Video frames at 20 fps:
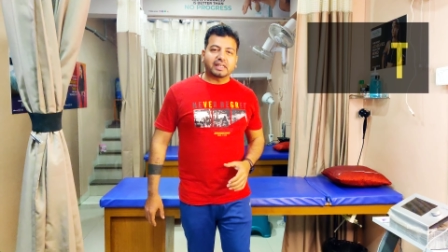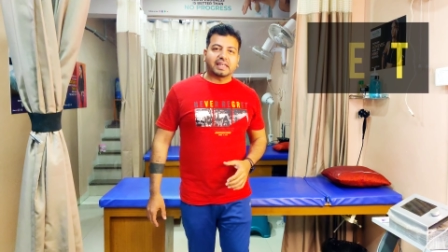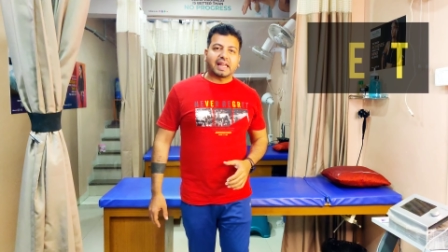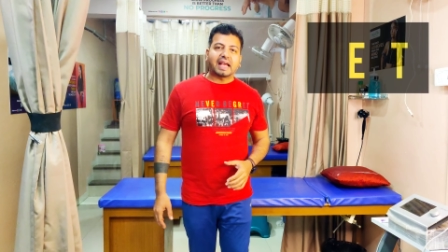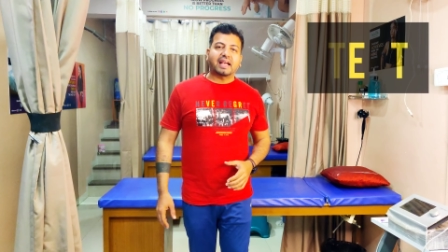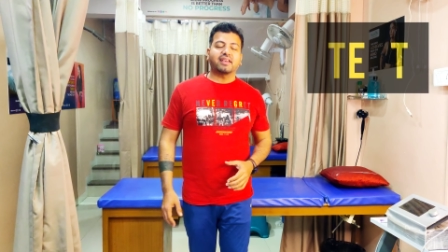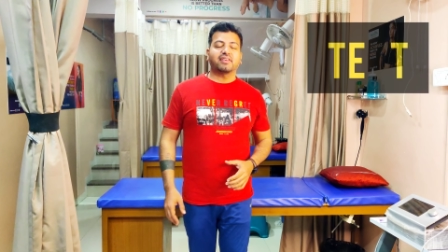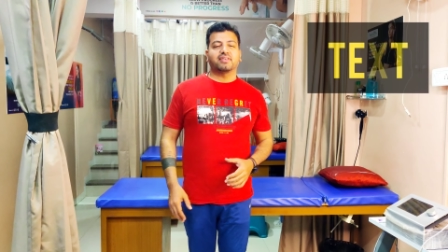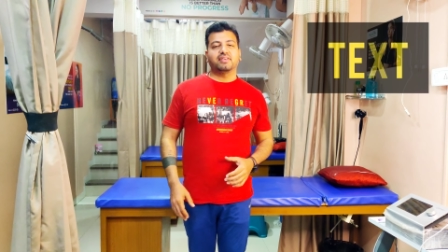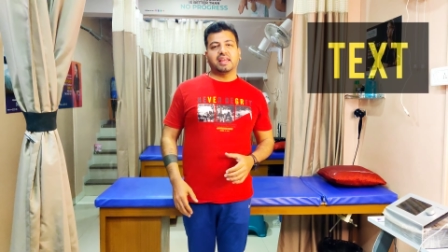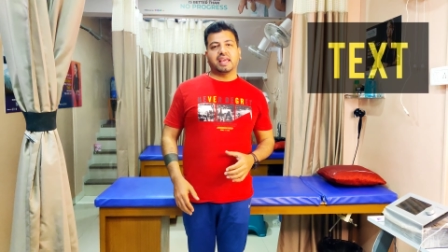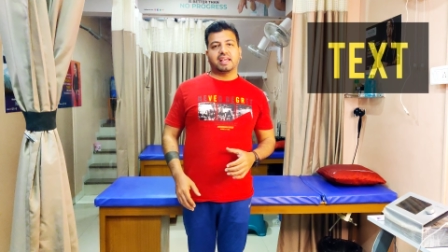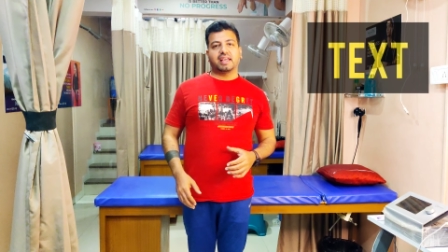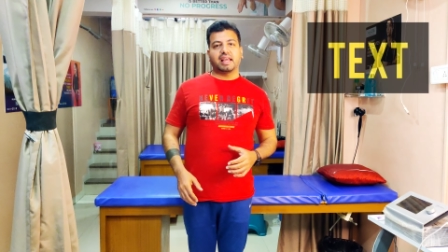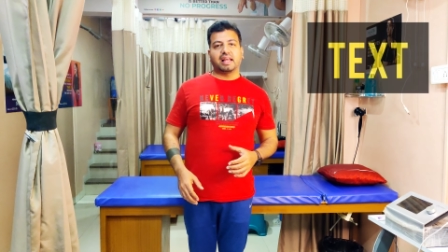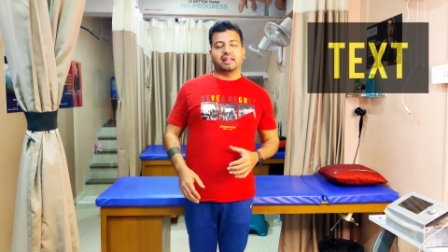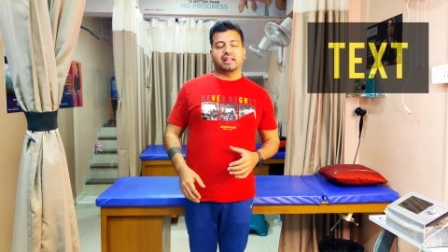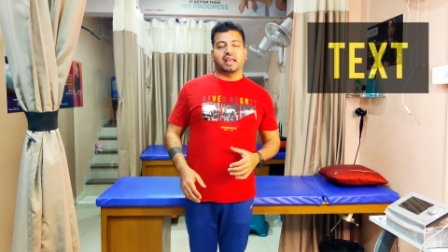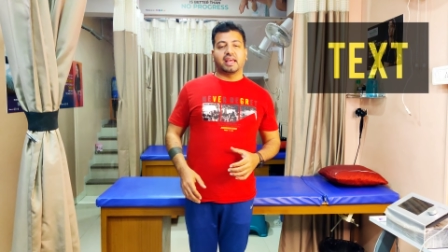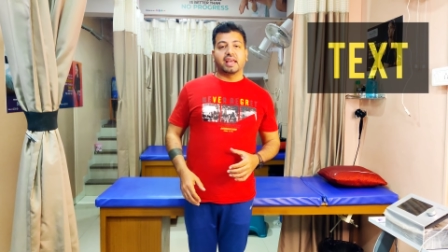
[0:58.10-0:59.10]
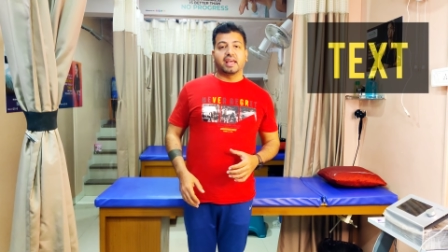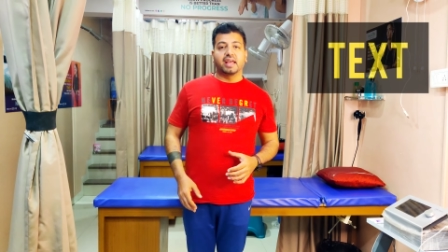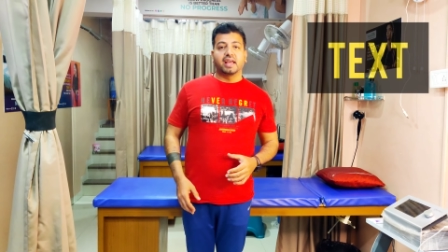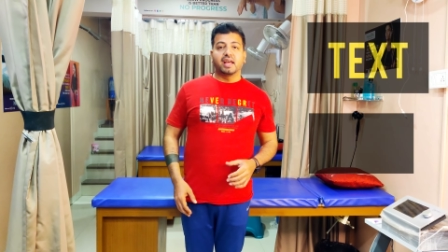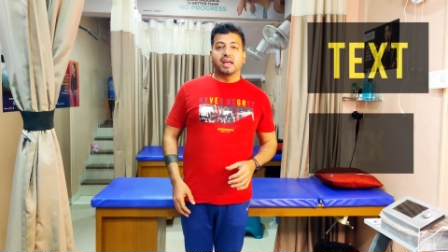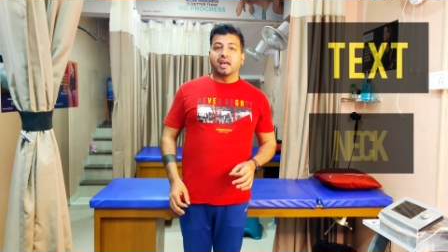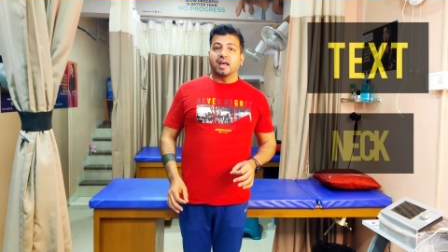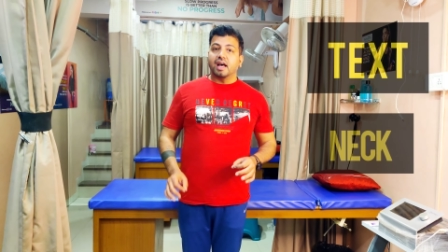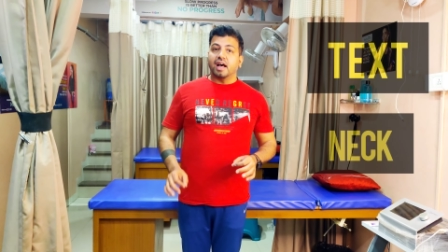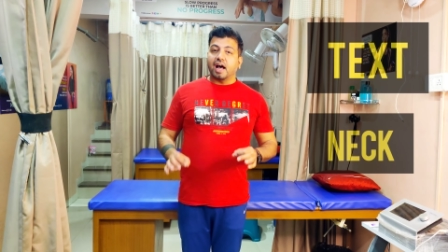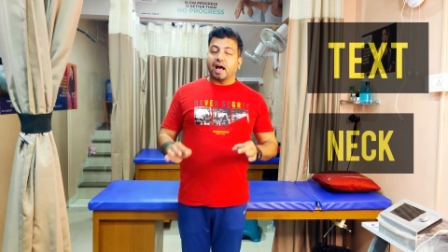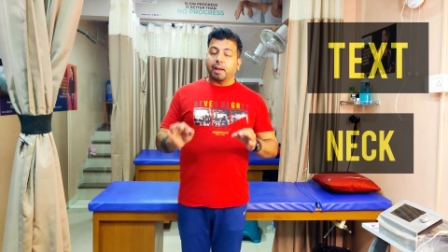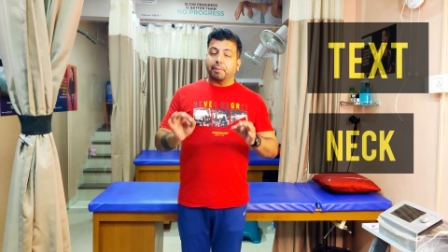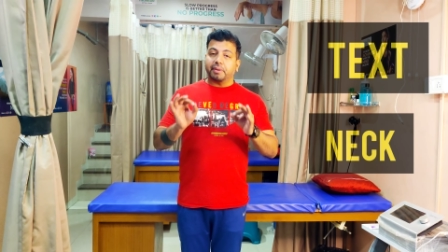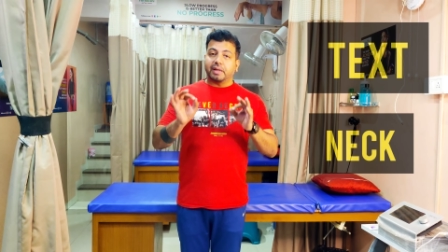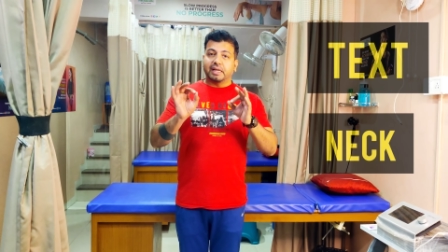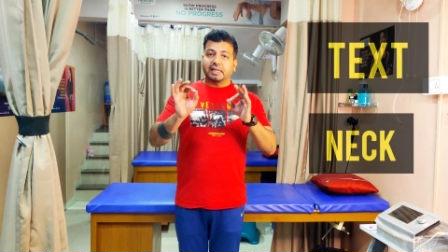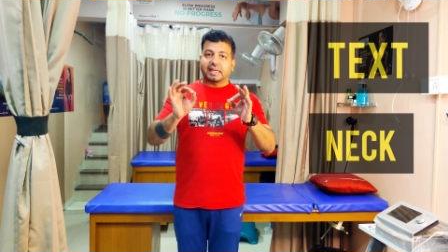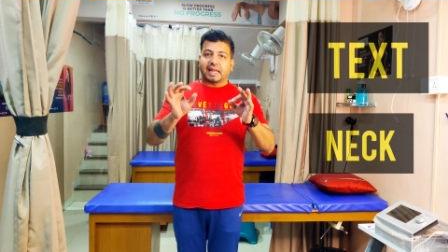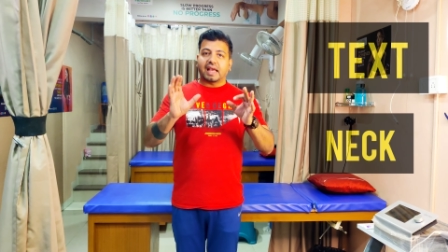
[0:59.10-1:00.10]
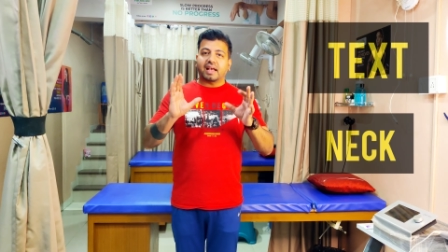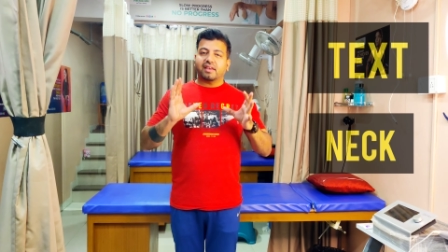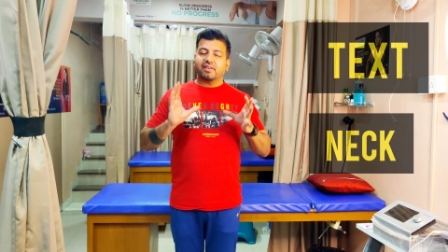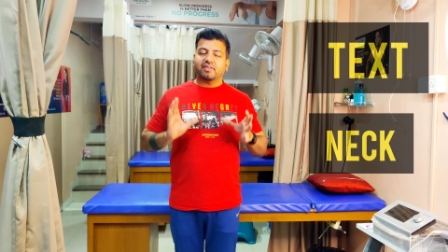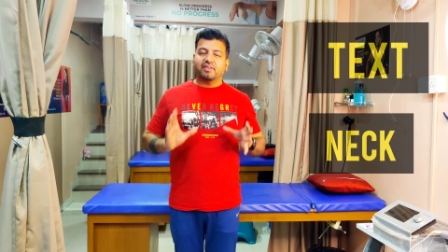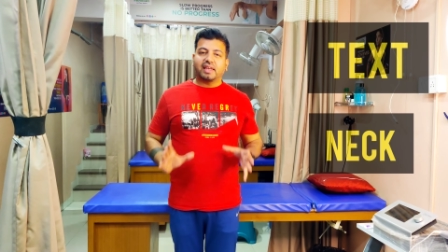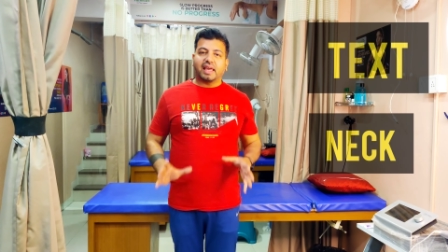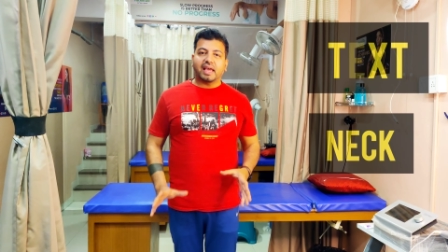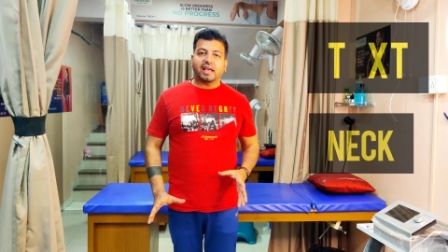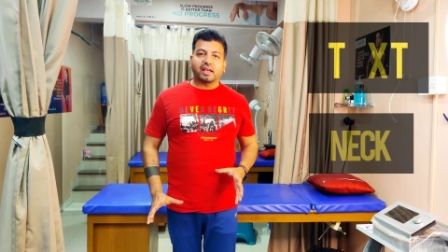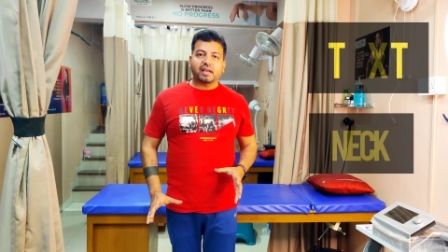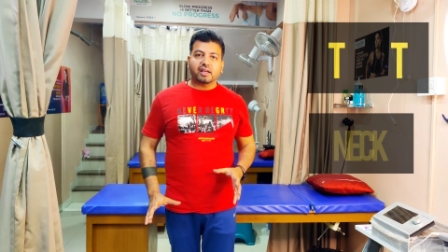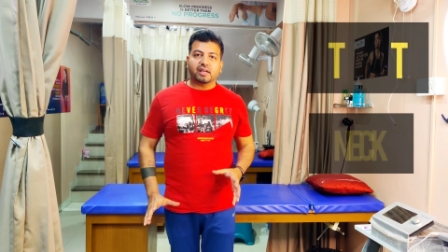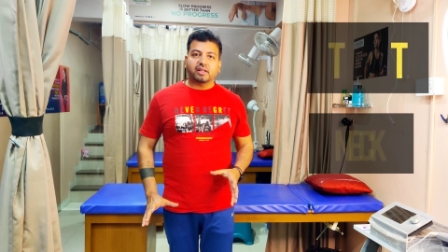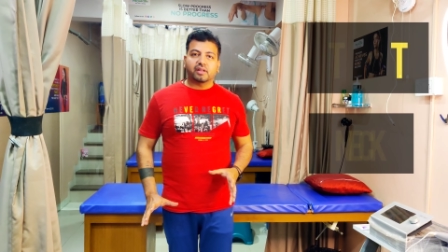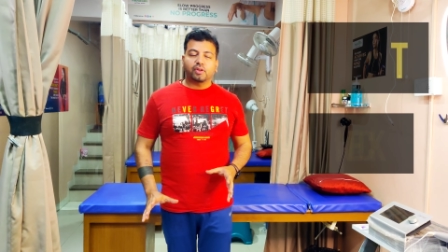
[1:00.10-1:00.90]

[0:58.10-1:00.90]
टैक्स स्नेक कहते हैं अब ये टैक्स स्नेक